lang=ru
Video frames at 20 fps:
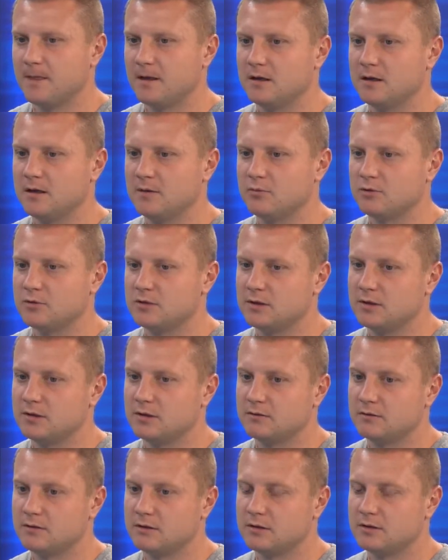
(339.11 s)
И после
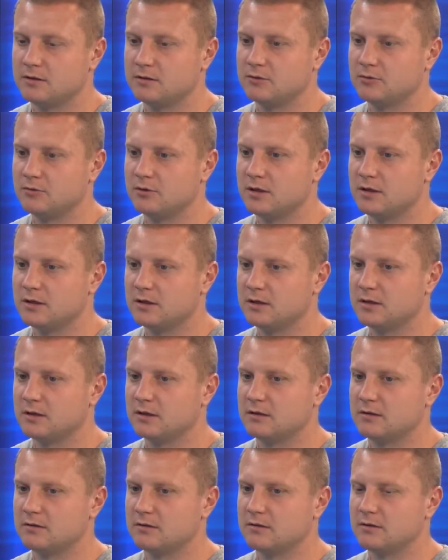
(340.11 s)
этого
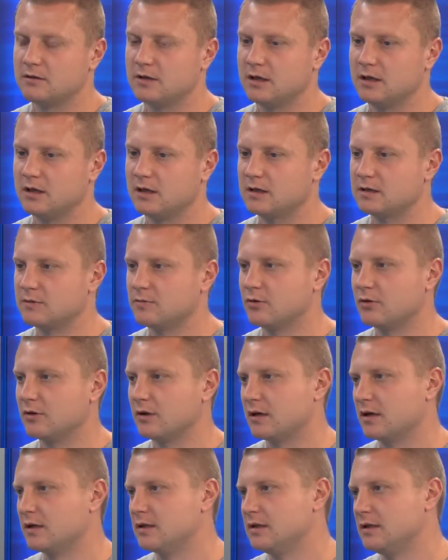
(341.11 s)
турнира тренера
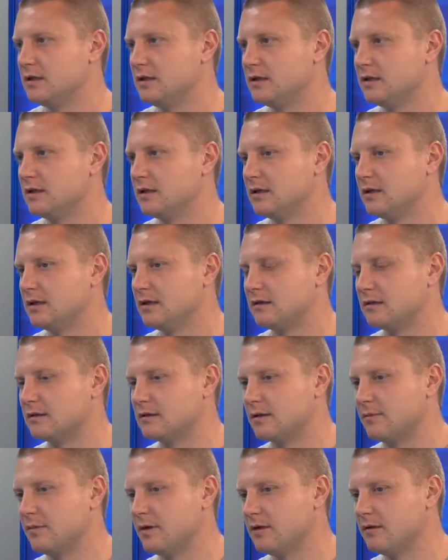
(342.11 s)
сборной России э,
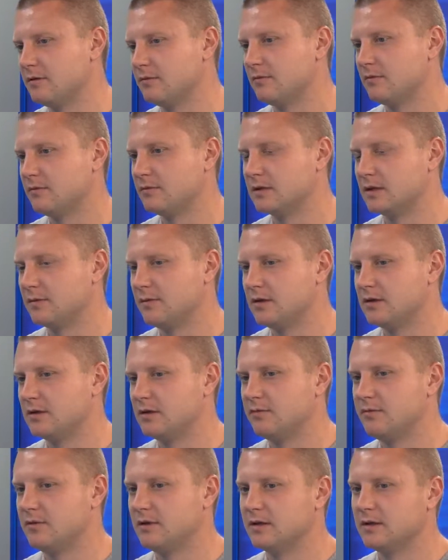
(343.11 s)
заметили,
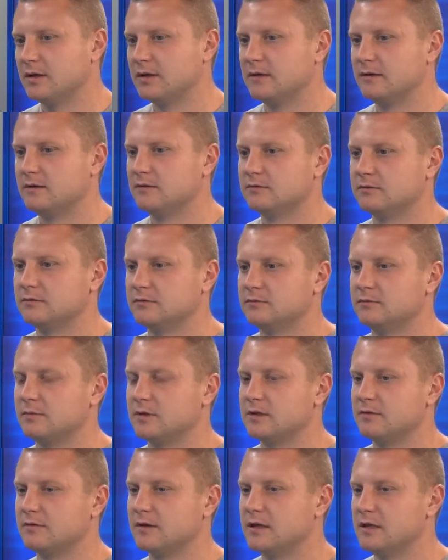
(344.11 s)
заметили меня,
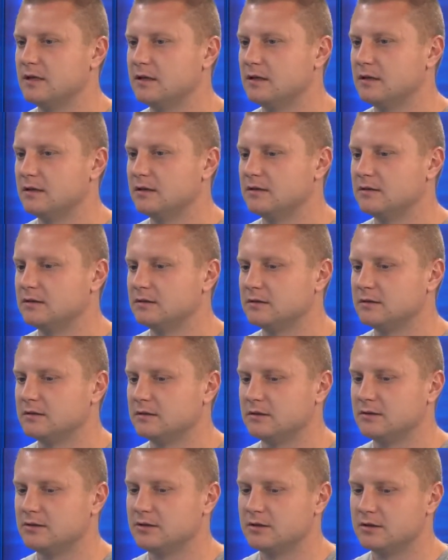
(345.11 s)
позвонили
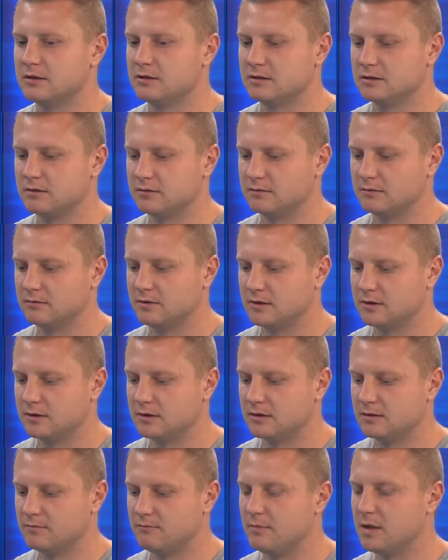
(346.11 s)
через
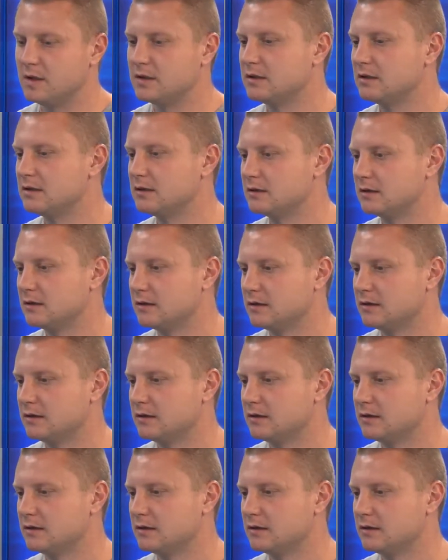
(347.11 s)
где-то месяц